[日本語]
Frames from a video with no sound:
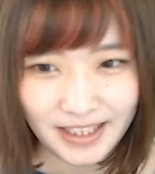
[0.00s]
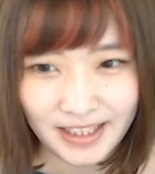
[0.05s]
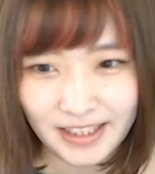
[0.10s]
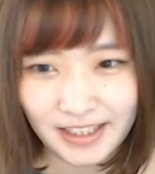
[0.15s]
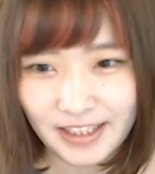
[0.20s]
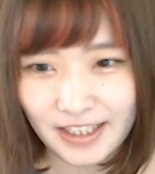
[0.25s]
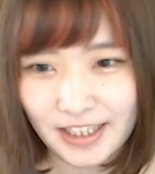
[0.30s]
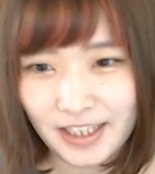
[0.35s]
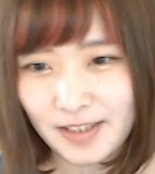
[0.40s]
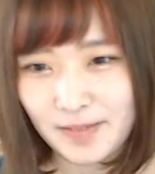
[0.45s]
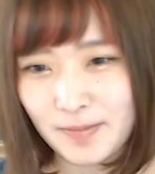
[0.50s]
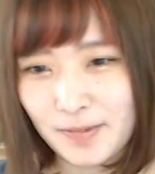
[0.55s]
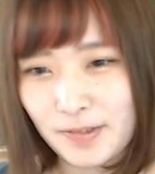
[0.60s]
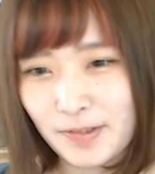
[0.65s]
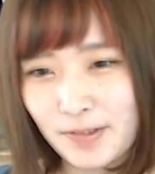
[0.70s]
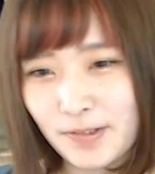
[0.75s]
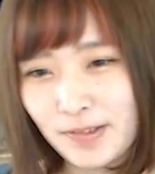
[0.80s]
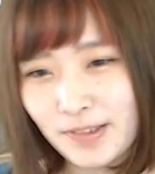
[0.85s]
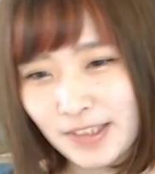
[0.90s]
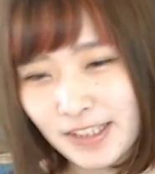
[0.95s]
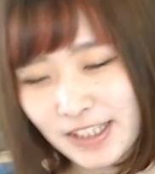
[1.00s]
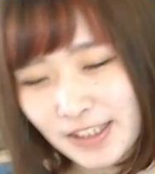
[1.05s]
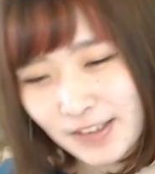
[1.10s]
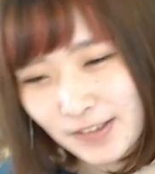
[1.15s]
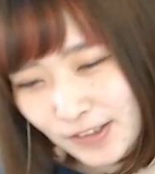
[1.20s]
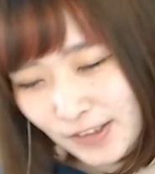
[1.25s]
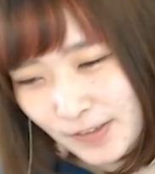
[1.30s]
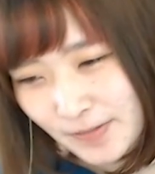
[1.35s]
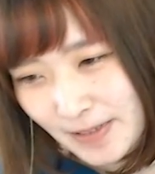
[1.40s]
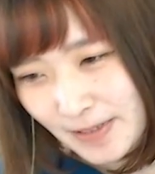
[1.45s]
いやもう本当に
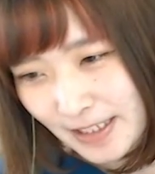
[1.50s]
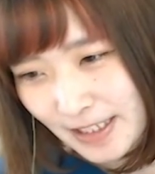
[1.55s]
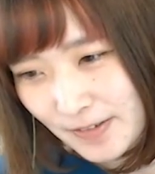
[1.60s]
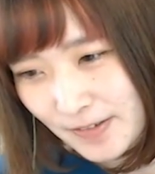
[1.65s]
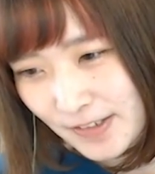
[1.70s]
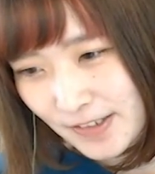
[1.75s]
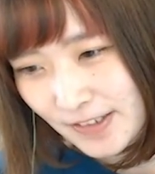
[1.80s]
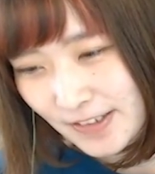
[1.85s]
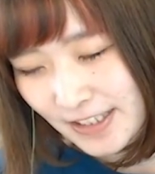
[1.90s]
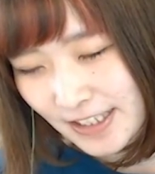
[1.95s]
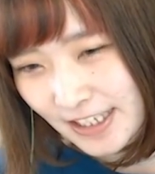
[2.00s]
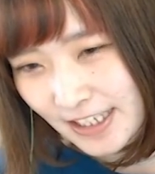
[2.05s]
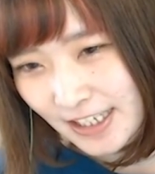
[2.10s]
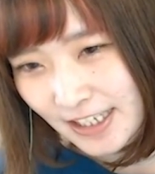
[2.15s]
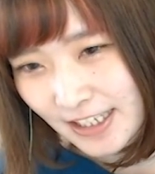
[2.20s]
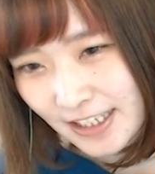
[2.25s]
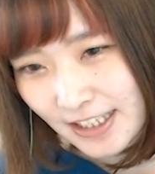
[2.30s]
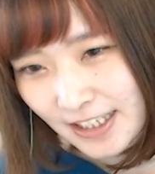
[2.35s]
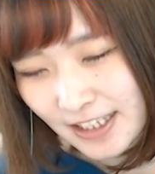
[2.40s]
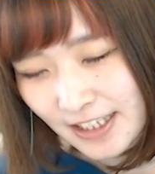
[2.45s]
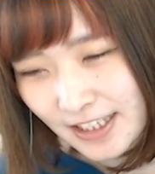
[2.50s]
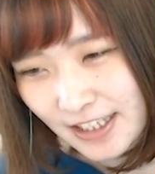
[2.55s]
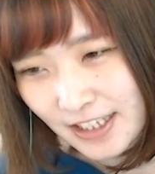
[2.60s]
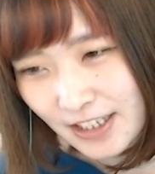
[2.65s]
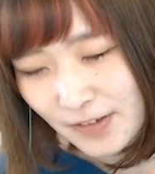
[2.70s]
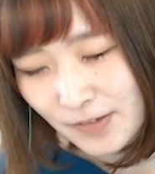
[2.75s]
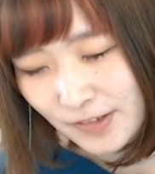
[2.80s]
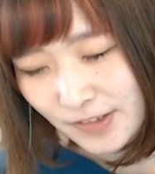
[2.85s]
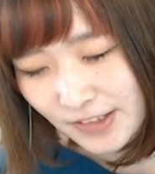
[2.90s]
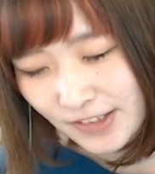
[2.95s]
黒のマギは普通にキャラ的には
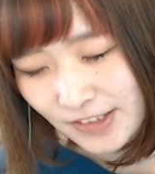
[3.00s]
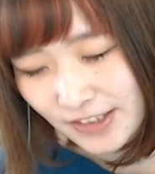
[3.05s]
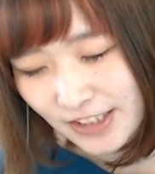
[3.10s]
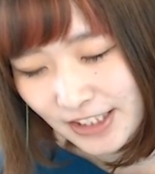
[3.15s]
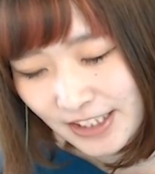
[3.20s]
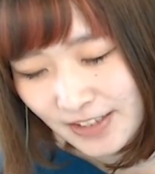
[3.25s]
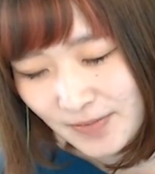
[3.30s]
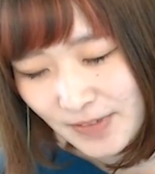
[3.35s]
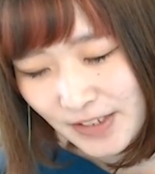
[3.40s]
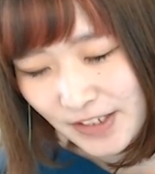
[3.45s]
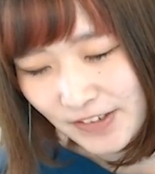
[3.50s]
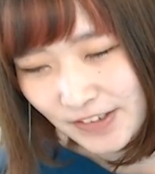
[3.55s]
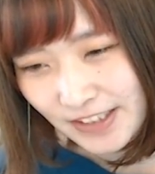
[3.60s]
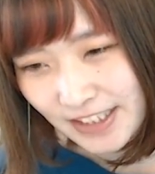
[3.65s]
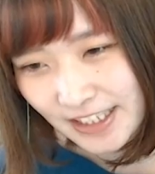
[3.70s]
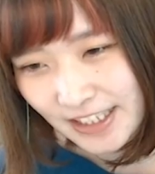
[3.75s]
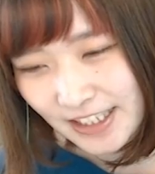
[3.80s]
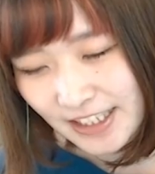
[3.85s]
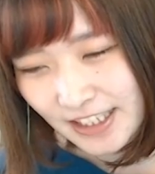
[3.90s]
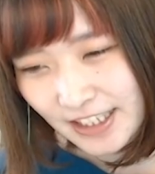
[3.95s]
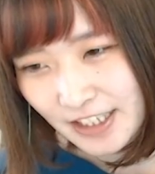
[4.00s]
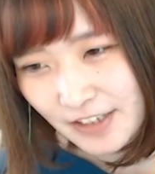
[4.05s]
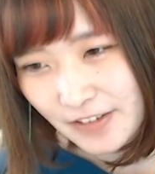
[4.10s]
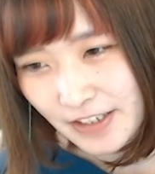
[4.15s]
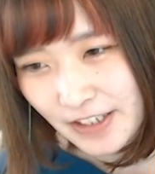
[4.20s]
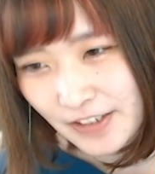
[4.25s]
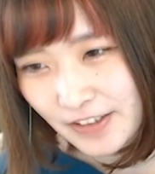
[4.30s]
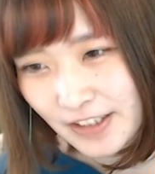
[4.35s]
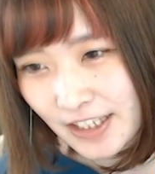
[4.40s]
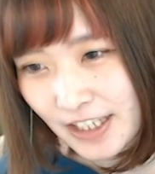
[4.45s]
本当に魅力的で可
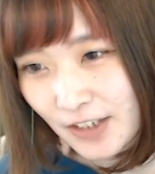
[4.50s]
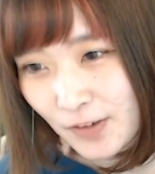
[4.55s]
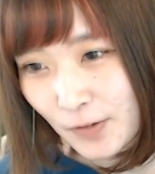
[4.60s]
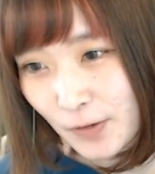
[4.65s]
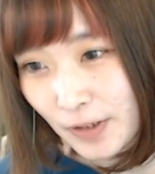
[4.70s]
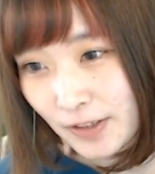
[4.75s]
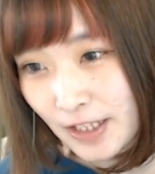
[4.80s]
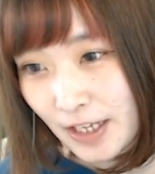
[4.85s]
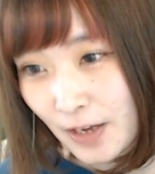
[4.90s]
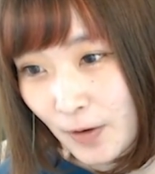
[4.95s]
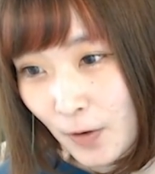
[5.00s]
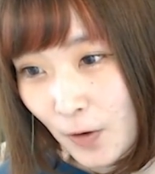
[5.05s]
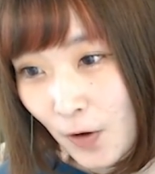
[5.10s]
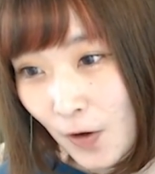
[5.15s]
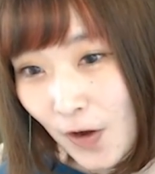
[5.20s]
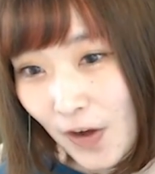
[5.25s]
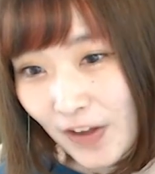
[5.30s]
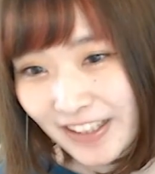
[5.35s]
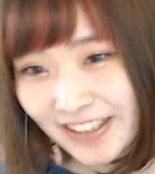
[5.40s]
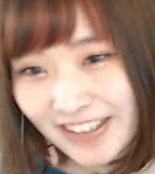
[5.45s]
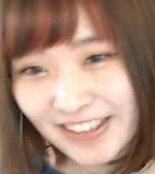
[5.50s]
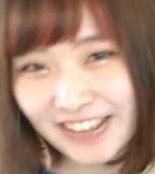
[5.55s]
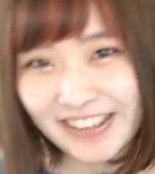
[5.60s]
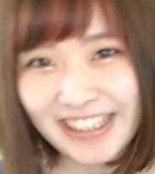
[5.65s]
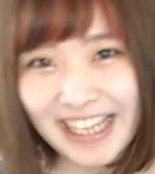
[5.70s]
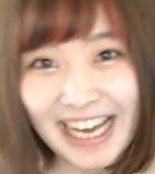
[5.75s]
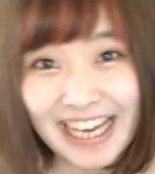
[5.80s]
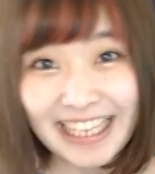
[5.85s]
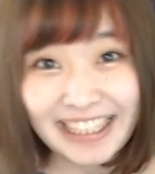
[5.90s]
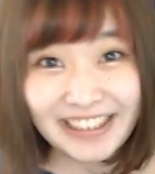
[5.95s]
愛くてかっこよくておーっ
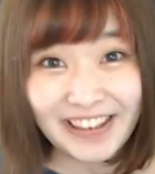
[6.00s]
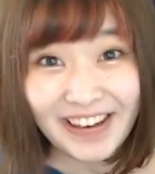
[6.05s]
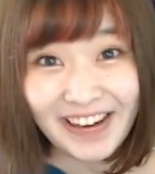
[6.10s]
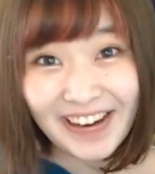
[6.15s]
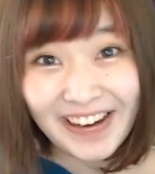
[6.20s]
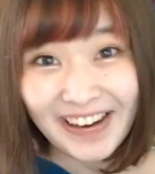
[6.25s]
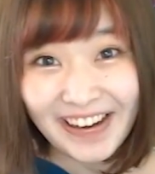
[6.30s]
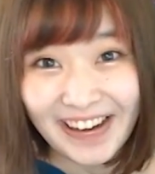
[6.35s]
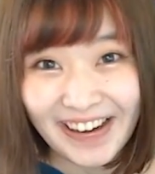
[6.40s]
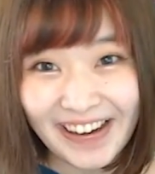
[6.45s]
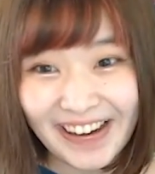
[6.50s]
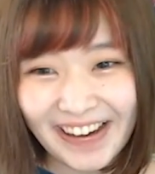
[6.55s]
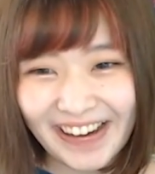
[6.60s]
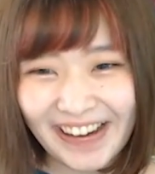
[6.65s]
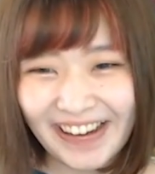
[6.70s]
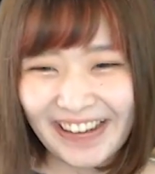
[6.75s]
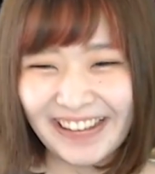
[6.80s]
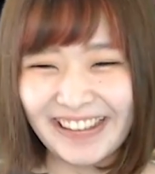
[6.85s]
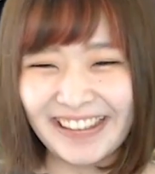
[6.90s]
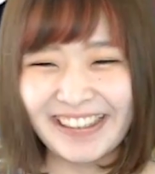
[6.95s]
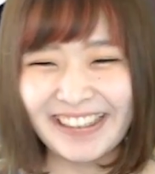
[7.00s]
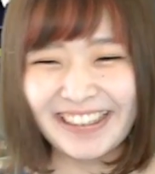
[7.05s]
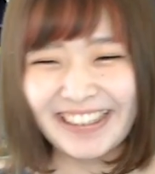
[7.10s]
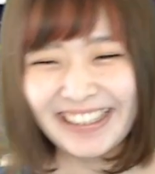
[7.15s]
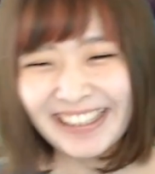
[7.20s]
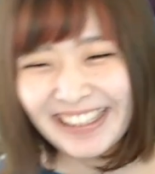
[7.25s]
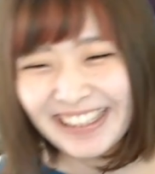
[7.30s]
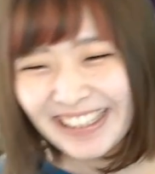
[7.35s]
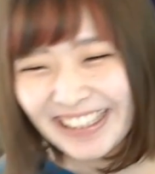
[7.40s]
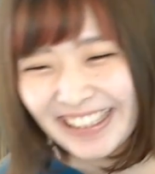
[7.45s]
とナイ
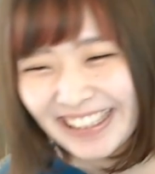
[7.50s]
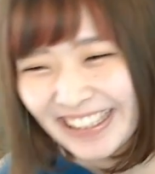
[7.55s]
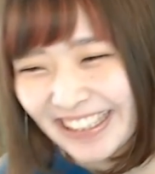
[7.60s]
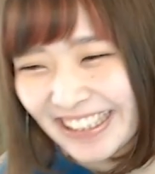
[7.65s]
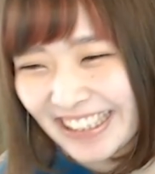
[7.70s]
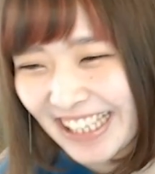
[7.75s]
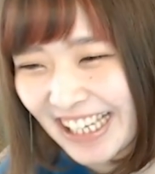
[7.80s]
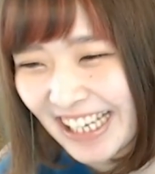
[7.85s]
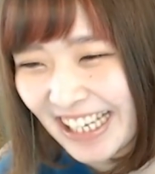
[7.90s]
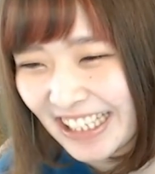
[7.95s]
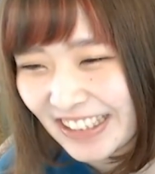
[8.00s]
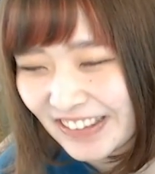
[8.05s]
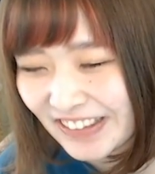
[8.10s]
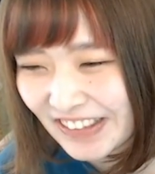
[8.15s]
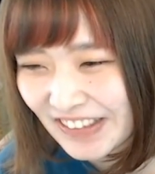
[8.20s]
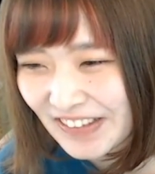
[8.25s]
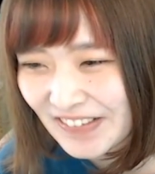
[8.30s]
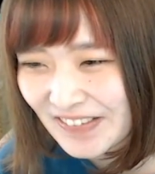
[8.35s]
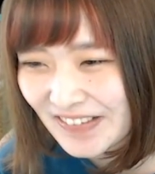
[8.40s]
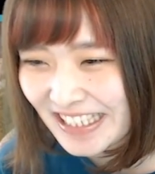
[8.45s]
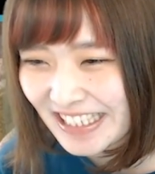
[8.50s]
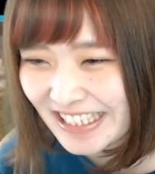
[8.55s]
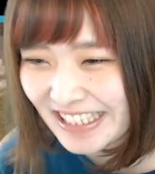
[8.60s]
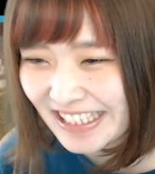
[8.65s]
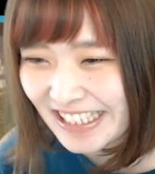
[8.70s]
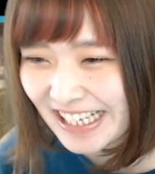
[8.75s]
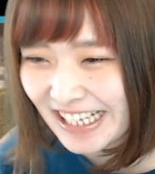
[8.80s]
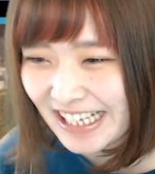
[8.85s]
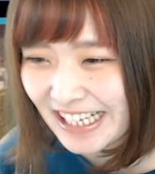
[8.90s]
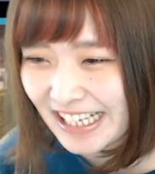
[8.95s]
トナイト来まし
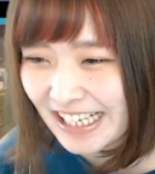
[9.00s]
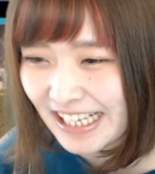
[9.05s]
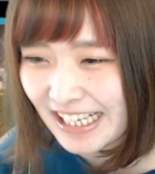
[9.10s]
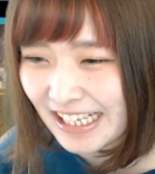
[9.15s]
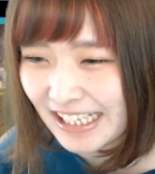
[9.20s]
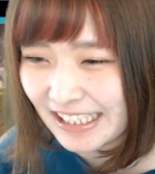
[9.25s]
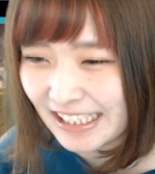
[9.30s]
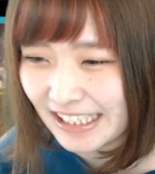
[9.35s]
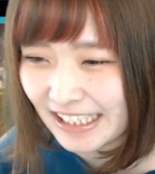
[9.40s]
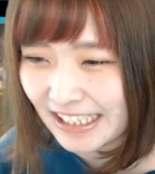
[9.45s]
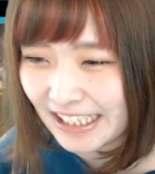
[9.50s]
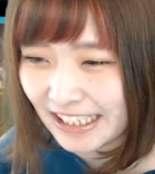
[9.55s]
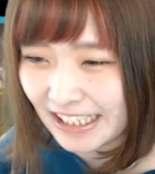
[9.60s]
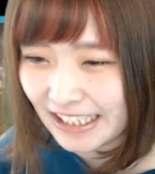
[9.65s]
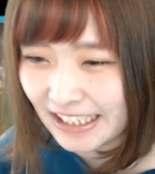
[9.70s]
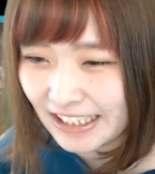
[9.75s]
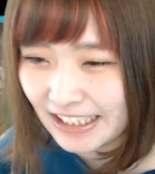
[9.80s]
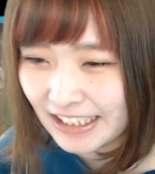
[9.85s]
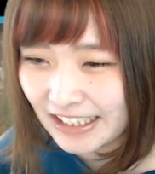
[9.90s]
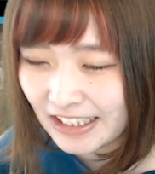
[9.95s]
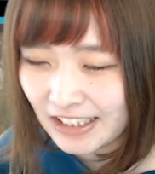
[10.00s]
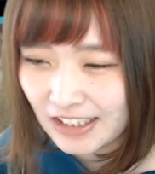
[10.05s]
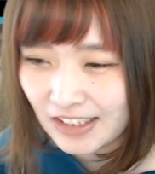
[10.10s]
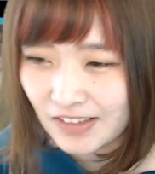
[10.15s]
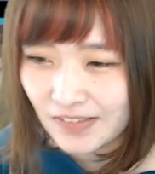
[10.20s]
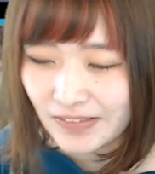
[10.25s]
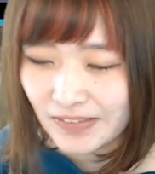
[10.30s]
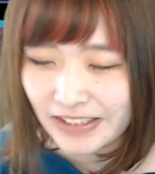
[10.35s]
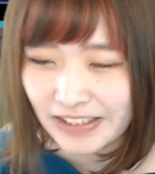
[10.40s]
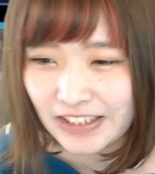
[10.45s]
た
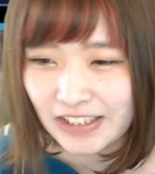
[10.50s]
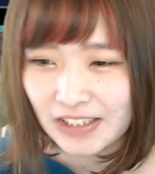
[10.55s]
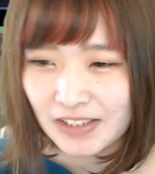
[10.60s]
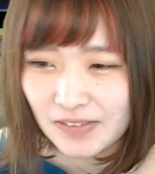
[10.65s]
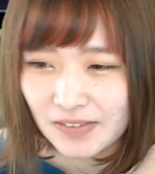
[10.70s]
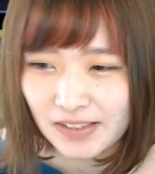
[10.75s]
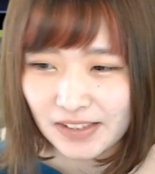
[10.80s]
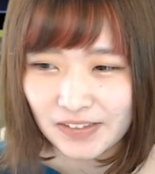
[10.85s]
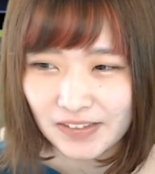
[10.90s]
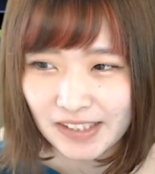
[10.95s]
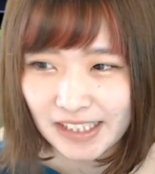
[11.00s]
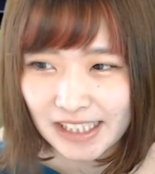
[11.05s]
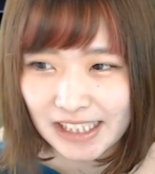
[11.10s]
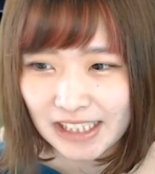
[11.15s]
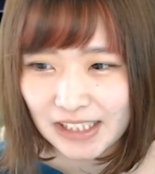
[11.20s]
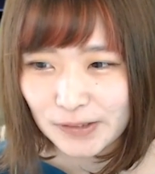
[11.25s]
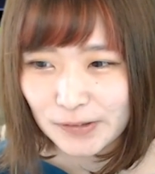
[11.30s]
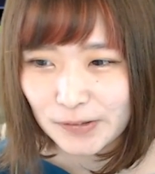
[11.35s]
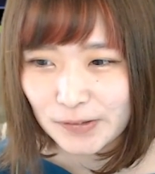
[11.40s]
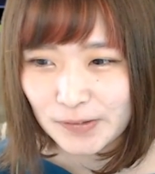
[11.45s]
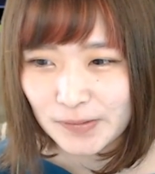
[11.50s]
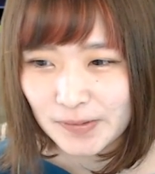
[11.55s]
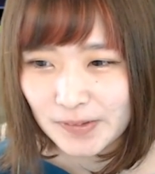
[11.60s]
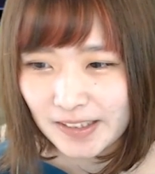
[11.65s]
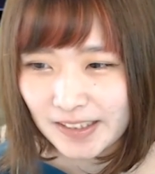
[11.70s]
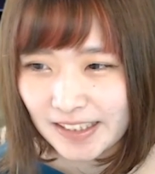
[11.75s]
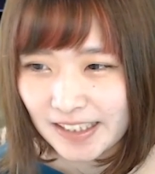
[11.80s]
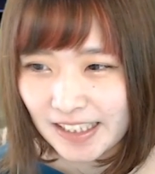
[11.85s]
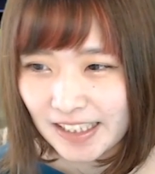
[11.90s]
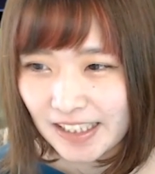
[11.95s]
ミナーバのカードを持っ
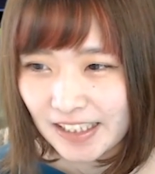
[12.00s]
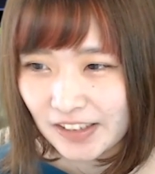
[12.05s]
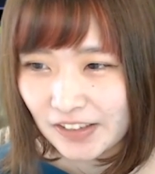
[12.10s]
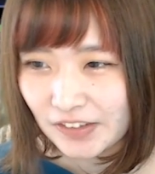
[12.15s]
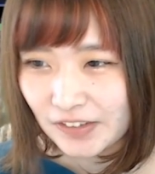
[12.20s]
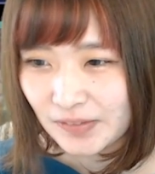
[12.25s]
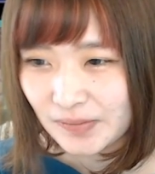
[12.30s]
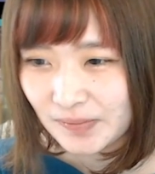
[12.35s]
ている